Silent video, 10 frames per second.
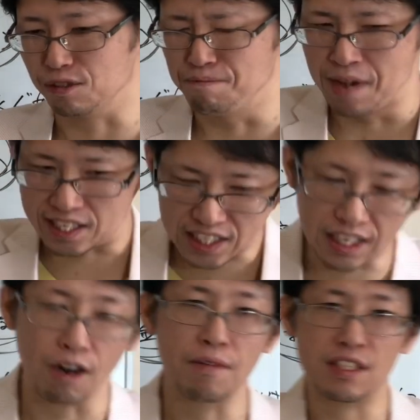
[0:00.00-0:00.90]
めっ
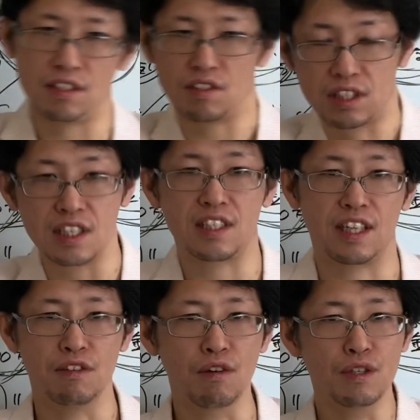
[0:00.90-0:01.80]
ちゃ重い、ずっしりし
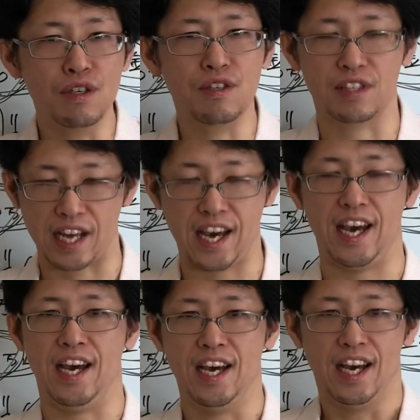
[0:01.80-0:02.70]
て、ウール
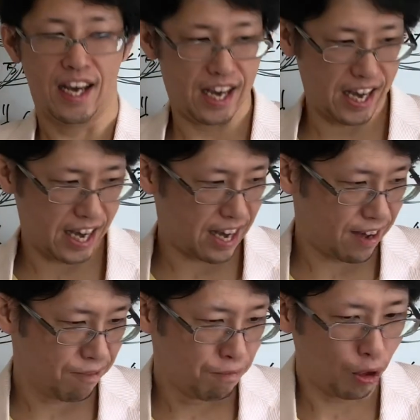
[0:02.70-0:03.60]

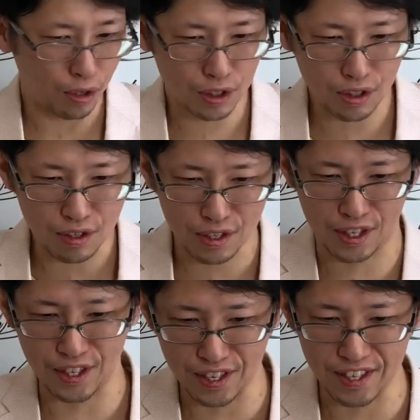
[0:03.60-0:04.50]
で、ものすごく
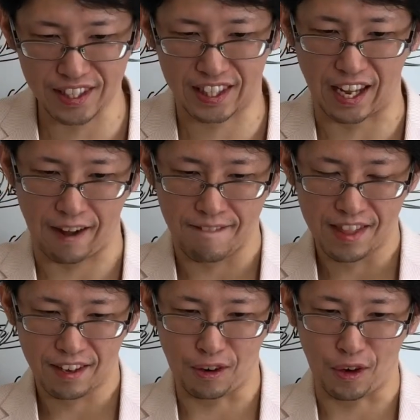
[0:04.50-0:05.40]
ギューって、
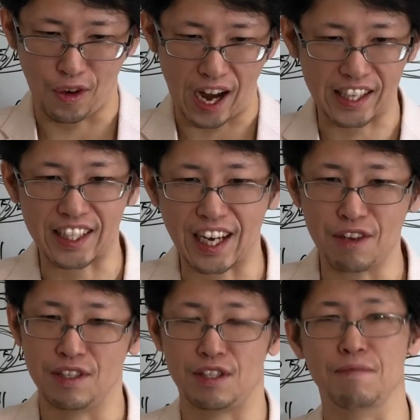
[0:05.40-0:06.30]
こう、暖かい
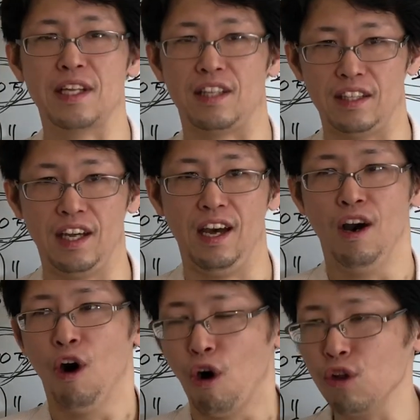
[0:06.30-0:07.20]
ように詰まってて、
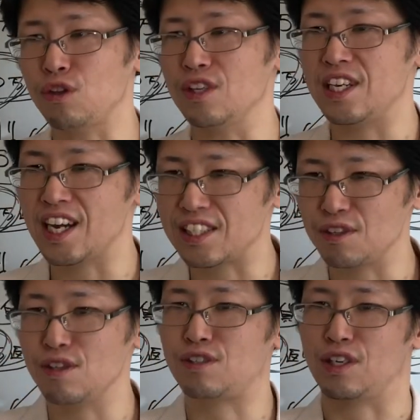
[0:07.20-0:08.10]
本当に東
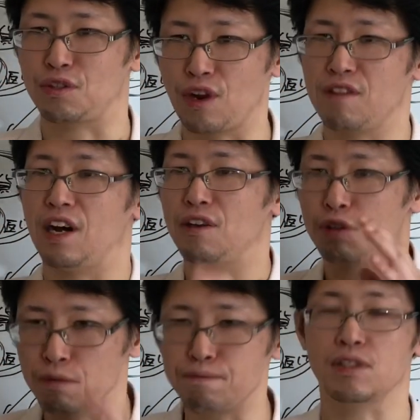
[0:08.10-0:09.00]
ドイツとかソ連の
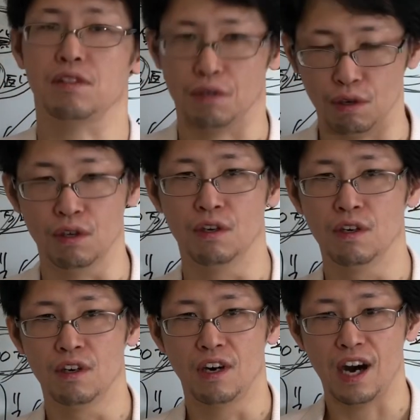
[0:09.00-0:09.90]
軍服ですよ。
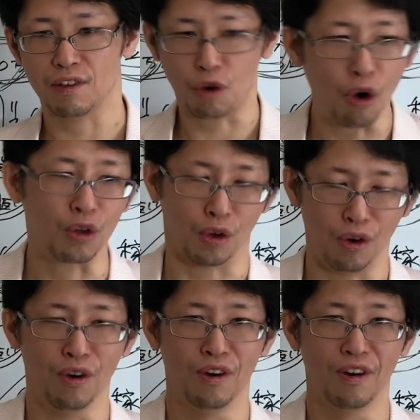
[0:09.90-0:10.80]
コート。